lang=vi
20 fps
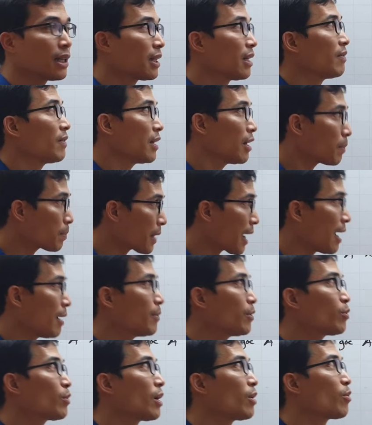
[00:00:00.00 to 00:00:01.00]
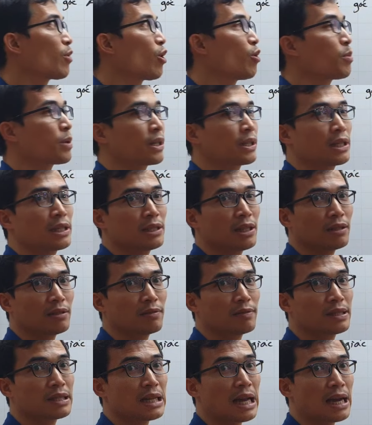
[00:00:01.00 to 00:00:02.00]
Tại vì lớp 8 chúng ta cũng có một cái tính chất
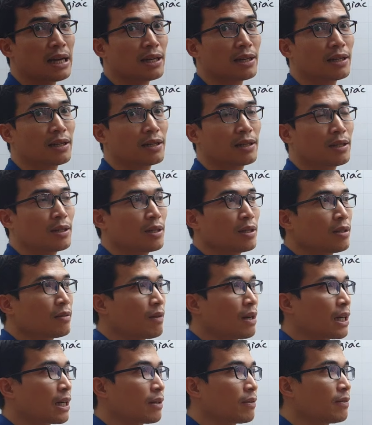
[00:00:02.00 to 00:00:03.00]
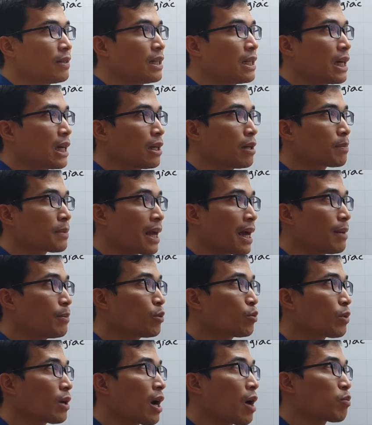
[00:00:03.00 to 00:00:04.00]
phân giác. Và vì là lớp 8
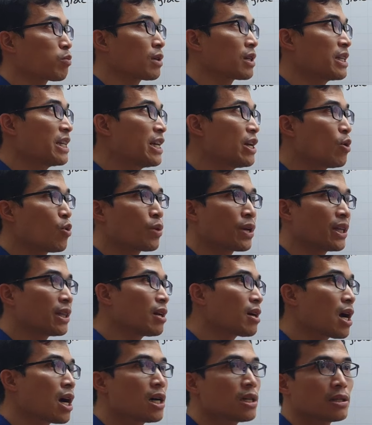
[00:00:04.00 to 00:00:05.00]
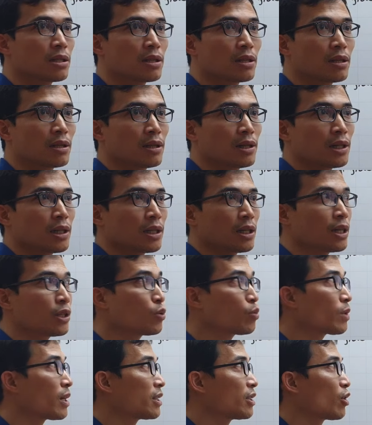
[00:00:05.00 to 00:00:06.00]
chúng ta học được nhiều kiến thức hơn nên
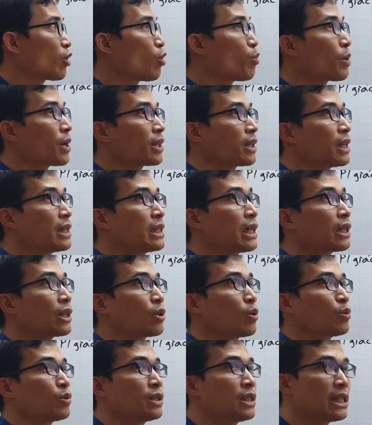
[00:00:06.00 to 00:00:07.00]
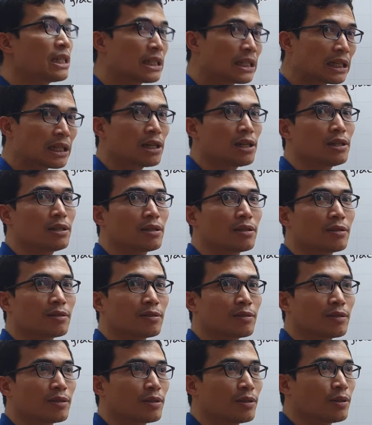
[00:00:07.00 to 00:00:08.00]
chúng ta sẽ có một cái tính chất nó chi tiết hơn,
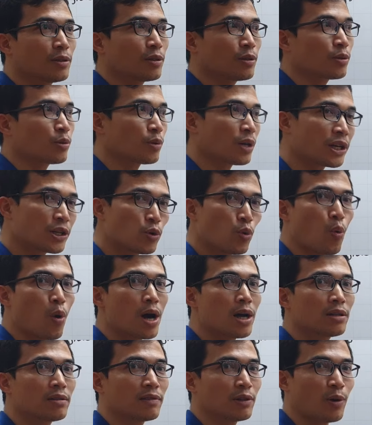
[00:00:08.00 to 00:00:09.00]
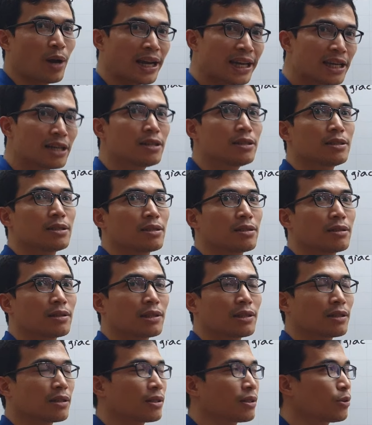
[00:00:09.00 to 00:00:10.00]
nó đầy đủ hơn và nó hay hơn.
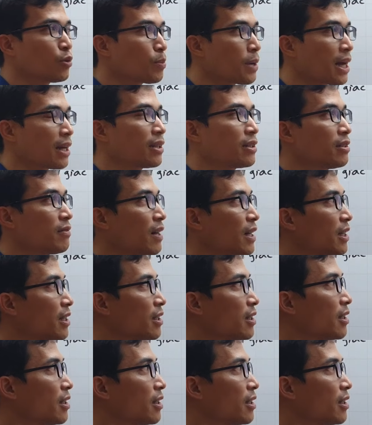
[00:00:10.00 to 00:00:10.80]
Nôm na là như vậy.